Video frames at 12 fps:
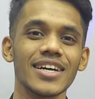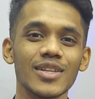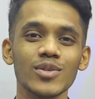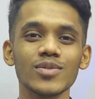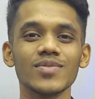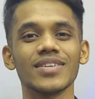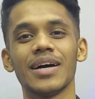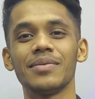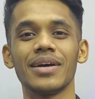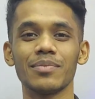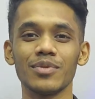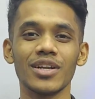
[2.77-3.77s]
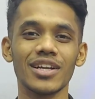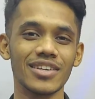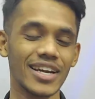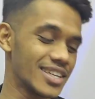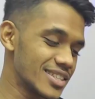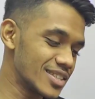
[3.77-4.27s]
হ্যালো আমি আব্দুল আল
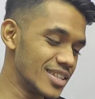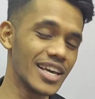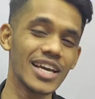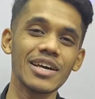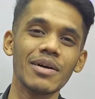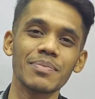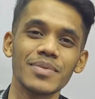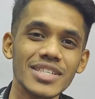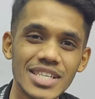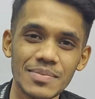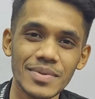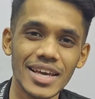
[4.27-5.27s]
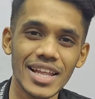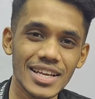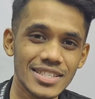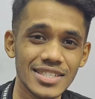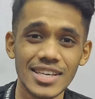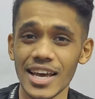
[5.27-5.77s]
রাইত নিয়ে এলাম আপনার সামনে
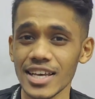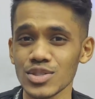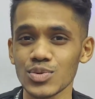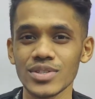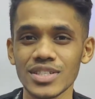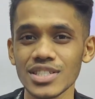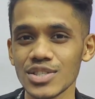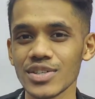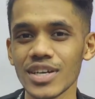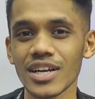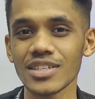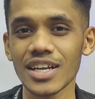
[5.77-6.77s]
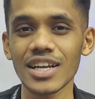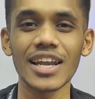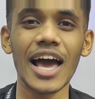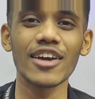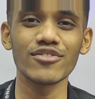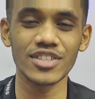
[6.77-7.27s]
গ্যালাক্সি এস টোয়েন্টি থ্রি আলট্রা
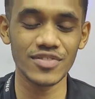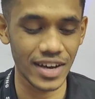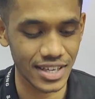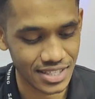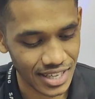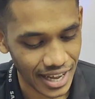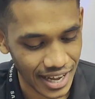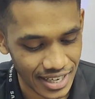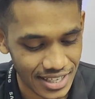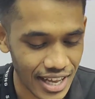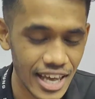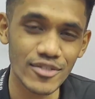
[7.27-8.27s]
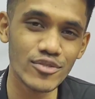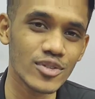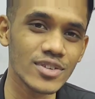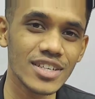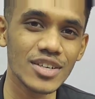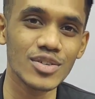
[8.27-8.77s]
লাইভ ডিভাইস অ্যান্ড এই
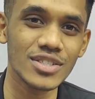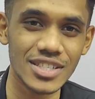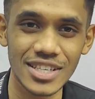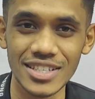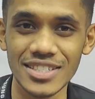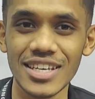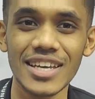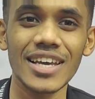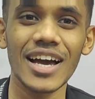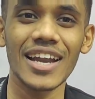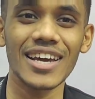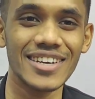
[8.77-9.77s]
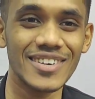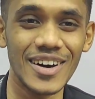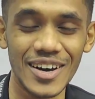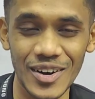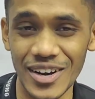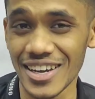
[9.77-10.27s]
ফোনটি হচ্ছে সেই
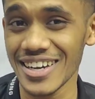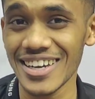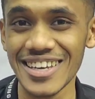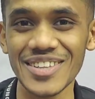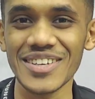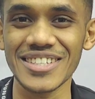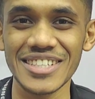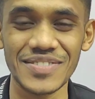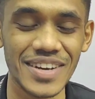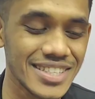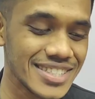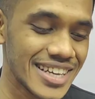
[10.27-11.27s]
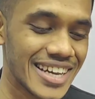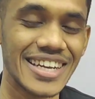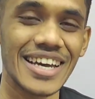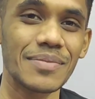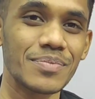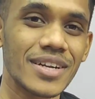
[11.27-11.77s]
অনাকাঙ্ক্ষিত একটি ডিভাইস
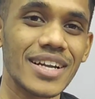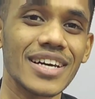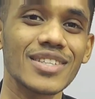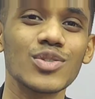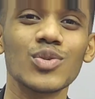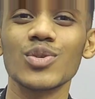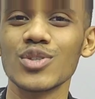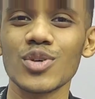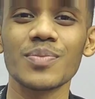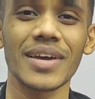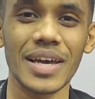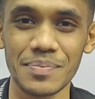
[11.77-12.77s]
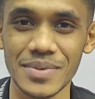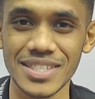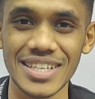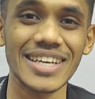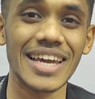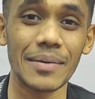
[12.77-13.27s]
যেখানে আপনারা দুইশো
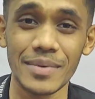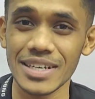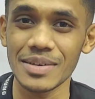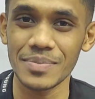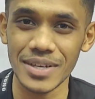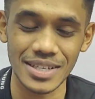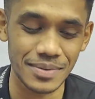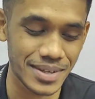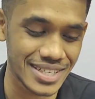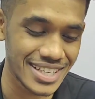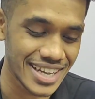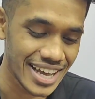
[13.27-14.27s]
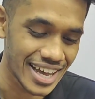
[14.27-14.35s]
মেগাপিক্সেলের ক্যামেরাটা পেয়ে যাবেন